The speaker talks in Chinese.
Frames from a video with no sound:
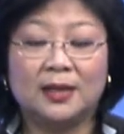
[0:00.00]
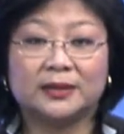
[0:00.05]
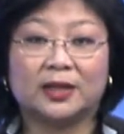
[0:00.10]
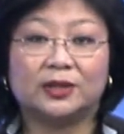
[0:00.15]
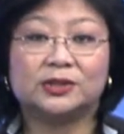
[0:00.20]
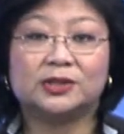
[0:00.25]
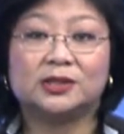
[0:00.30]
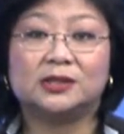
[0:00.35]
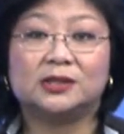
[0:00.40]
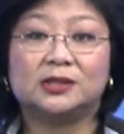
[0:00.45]

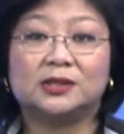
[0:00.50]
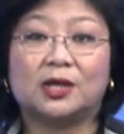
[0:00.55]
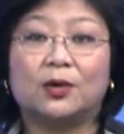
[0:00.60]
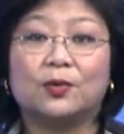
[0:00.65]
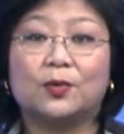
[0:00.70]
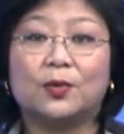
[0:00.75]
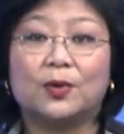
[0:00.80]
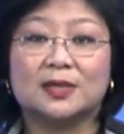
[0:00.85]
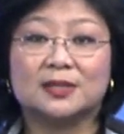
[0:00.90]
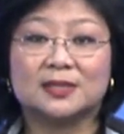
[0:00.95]
导致
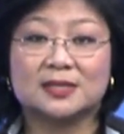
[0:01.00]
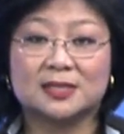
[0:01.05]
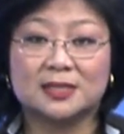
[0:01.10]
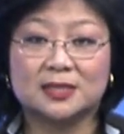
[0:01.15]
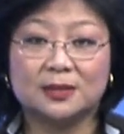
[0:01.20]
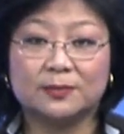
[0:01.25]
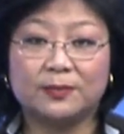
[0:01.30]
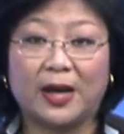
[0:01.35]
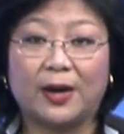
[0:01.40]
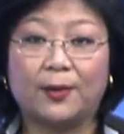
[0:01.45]
超过
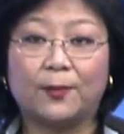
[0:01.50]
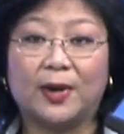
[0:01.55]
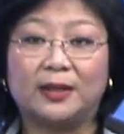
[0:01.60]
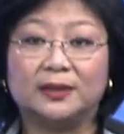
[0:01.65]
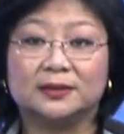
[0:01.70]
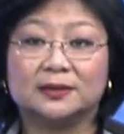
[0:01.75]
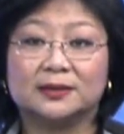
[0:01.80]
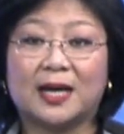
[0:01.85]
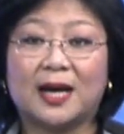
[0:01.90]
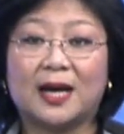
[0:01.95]
四百
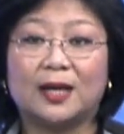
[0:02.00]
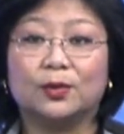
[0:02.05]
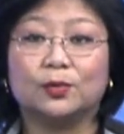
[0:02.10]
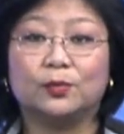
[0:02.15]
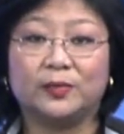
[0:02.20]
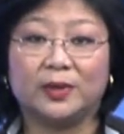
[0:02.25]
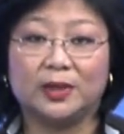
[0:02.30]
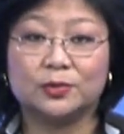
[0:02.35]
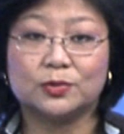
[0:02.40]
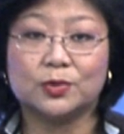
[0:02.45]
万大
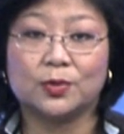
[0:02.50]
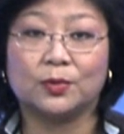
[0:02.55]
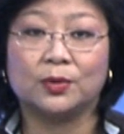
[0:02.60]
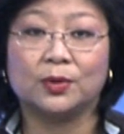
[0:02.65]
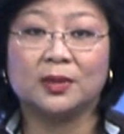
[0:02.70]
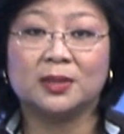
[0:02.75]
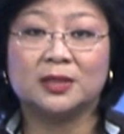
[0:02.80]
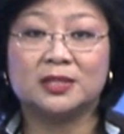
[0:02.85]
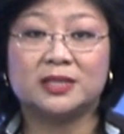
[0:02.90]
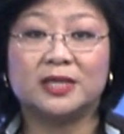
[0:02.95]
陆民
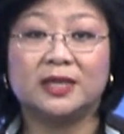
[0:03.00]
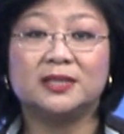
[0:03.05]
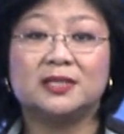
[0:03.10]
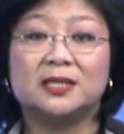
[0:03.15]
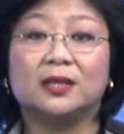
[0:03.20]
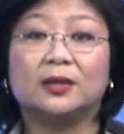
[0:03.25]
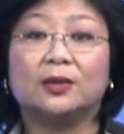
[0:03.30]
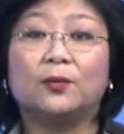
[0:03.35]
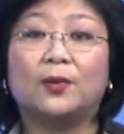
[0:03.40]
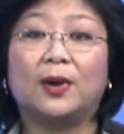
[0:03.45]
众申
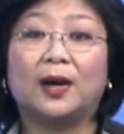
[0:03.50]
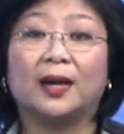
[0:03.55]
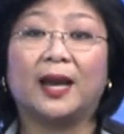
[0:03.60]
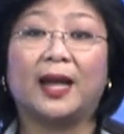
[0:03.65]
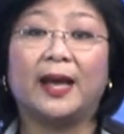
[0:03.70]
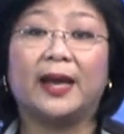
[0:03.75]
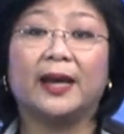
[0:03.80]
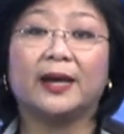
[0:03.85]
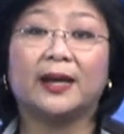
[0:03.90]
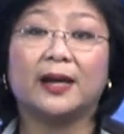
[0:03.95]
请往
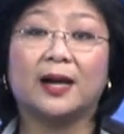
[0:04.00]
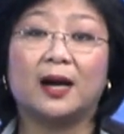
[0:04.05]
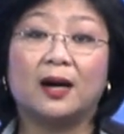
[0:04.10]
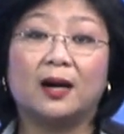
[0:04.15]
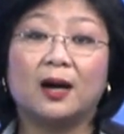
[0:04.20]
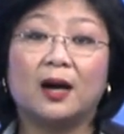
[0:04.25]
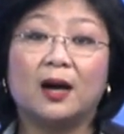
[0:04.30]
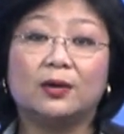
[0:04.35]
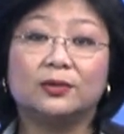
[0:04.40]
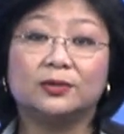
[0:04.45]
来
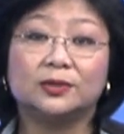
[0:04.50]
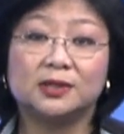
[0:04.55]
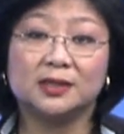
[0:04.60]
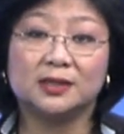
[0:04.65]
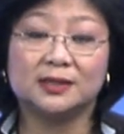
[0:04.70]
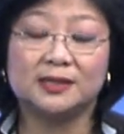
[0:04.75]
港澳证